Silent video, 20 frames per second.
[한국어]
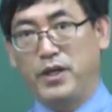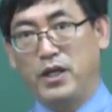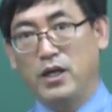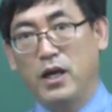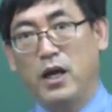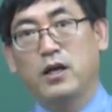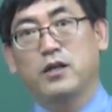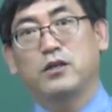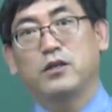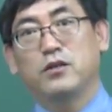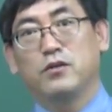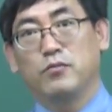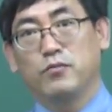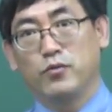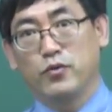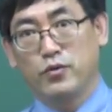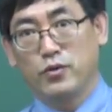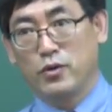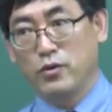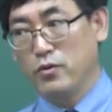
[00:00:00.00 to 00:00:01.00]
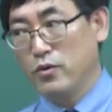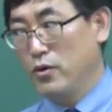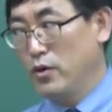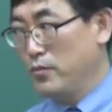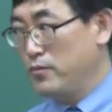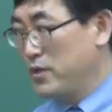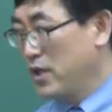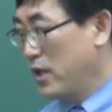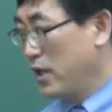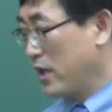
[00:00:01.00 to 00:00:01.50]
하시는 분들도
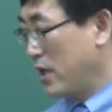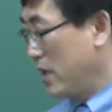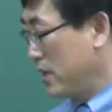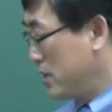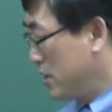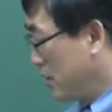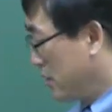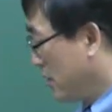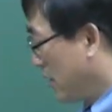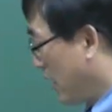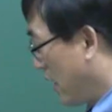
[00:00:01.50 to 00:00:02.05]
없지 않아 계실 것